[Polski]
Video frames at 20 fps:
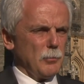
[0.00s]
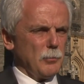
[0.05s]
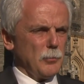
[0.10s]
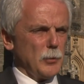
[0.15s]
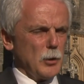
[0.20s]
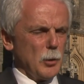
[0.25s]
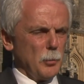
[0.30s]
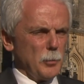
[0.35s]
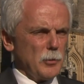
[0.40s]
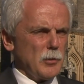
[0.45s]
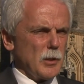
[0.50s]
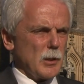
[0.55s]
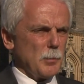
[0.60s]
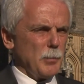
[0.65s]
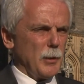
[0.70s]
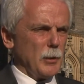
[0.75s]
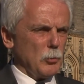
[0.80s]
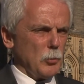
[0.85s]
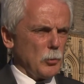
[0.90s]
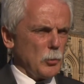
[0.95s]
wydobycia z
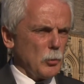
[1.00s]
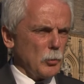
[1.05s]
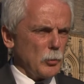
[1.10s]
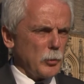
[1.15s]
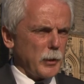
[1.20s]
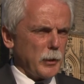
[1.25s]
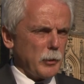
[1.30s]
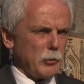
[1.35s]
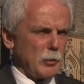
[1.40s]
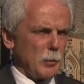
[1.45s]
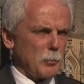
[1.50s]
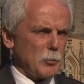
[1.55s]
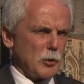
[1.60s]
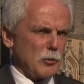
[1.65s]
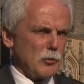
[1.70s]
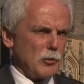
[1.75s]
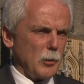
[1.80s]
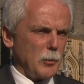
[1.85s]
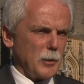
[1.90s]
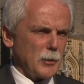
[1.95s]
banku i ukrycia
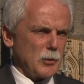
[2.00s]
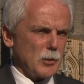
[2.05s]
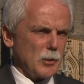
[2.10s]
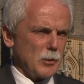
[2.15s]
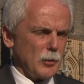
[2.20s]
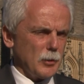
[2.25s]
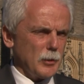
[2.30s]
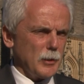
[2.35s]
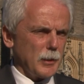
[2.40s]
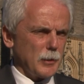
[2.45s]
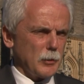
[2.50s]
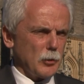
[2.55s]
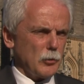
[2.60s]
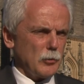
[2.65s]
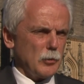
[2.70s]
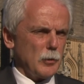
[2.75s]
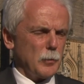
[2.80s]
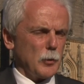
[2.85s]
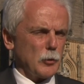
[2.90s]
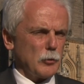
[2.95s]
przez działaczy
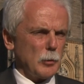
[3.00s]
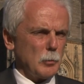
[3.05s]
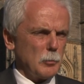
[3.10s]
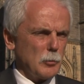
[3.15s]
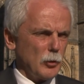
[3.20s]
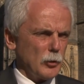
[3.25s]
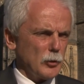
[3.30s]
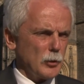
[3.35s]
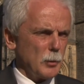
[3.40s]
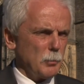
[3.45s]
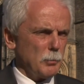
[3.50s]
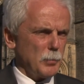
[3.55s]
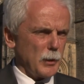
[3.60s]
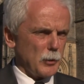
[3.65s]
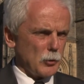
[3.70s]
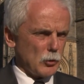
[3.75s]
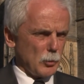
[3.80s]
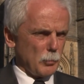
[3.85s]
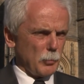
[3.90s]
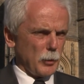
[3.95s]
Solidarności w
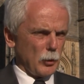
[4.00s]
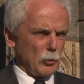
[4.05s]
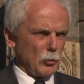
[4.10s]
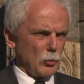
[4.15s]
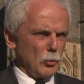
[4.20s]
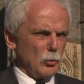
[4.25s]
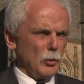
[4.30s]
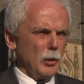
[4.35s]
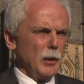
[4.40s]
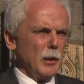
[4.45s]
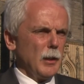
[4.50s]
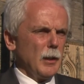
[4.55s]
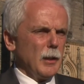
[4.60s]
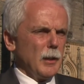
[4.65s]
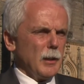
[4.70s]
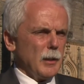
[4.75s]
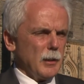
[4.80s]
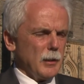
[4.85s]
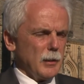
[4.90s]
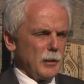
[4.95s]
1981 roku
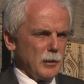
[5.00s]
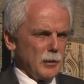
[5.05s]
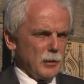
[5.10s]
e,